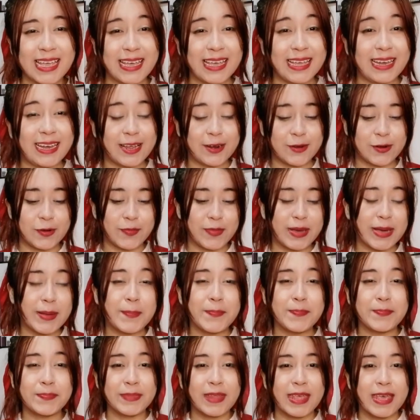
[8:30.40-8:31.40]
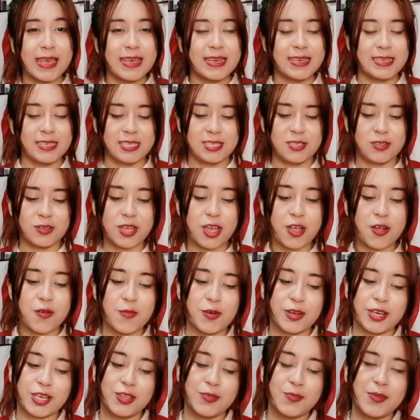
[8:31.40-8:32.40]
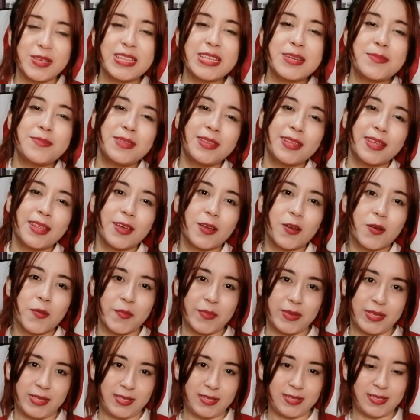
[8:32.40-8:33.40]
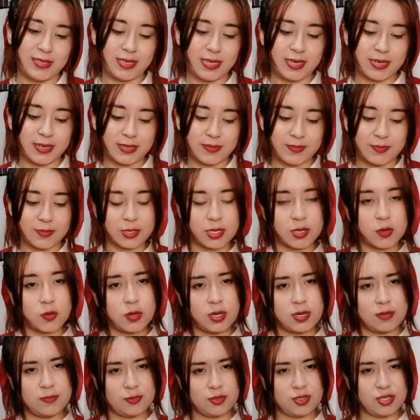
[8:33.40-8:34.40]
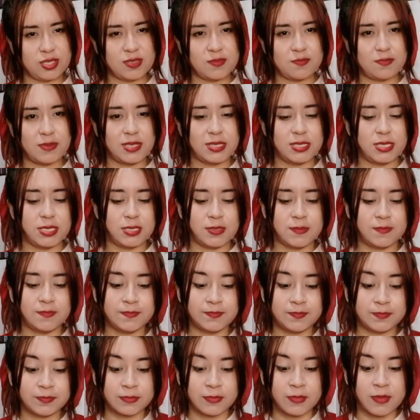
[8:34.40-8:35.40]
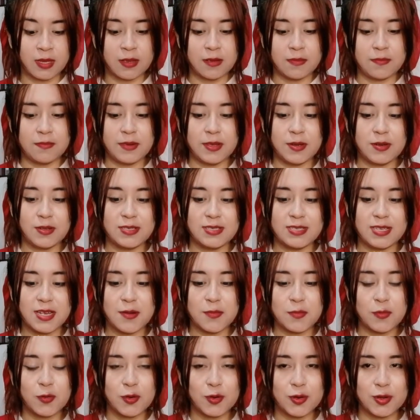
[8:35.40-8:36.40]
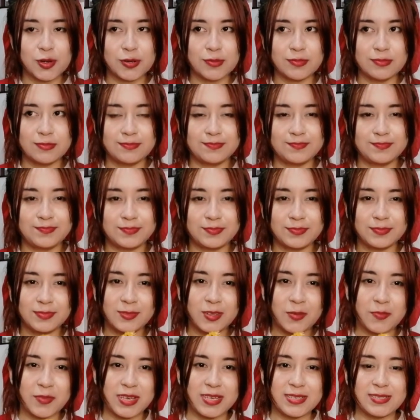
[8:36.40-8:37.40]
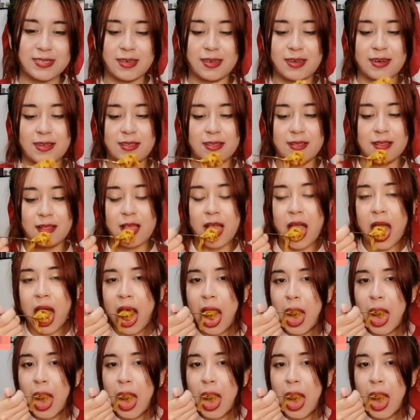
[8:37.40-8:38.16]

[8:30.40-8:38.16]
El aroma es lo que como que no me termina de convencer, porque huele muchas especias pero el sabor no me desagrada.